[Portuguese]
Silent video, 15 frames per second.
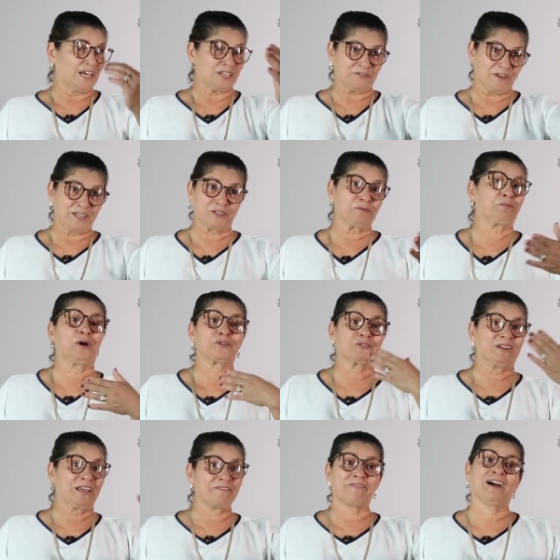às vezes não
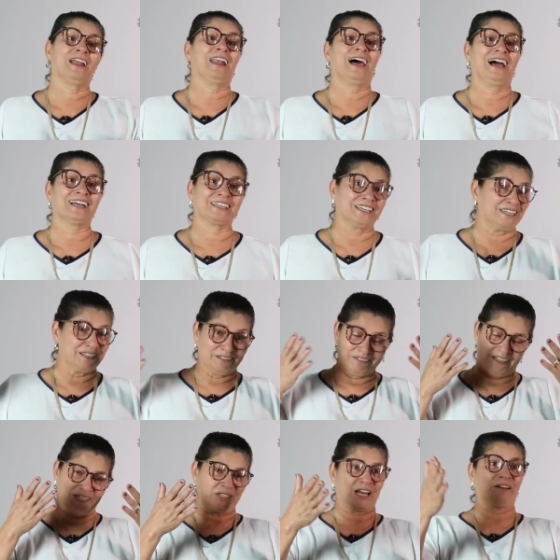posso nem falar que
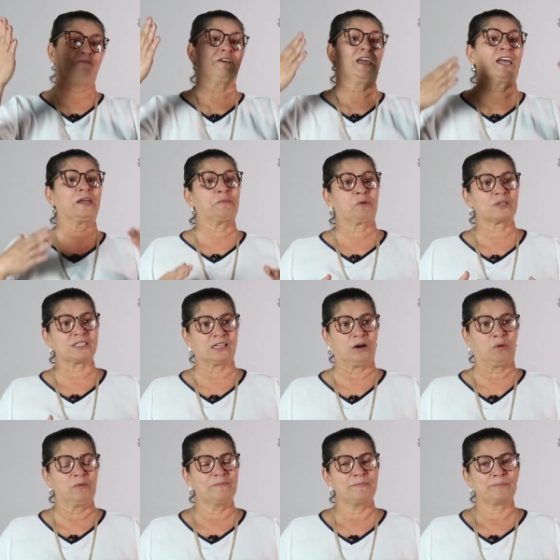já vem a
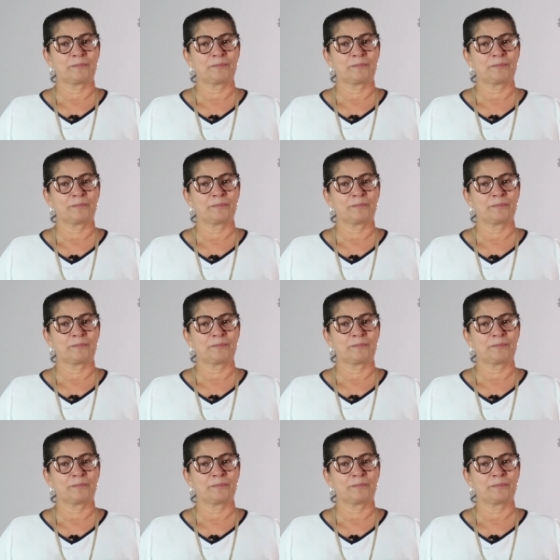emoção.